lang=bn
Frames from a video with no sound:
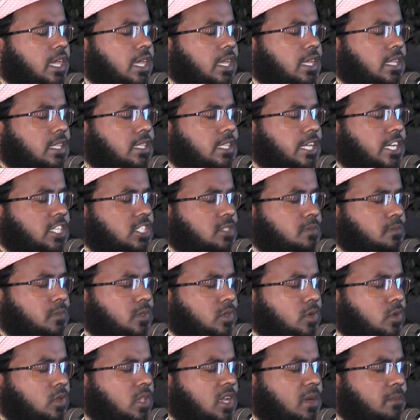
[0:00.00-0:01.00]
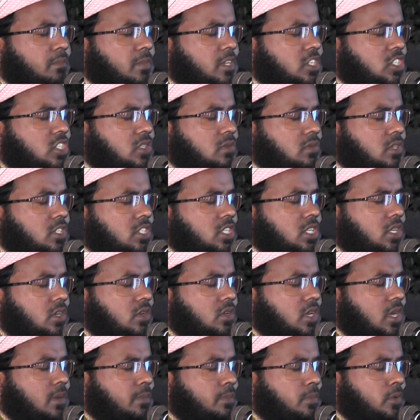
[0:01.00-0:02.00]
এই তাসবিগুলা বেশি বেশি
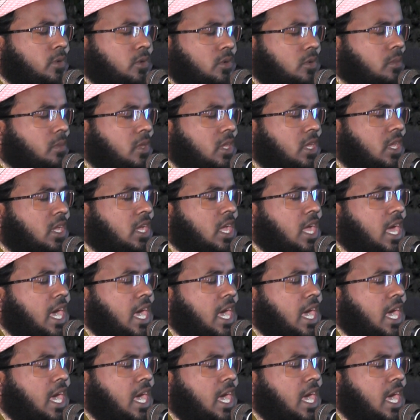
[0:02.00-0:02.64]
করে পড়বে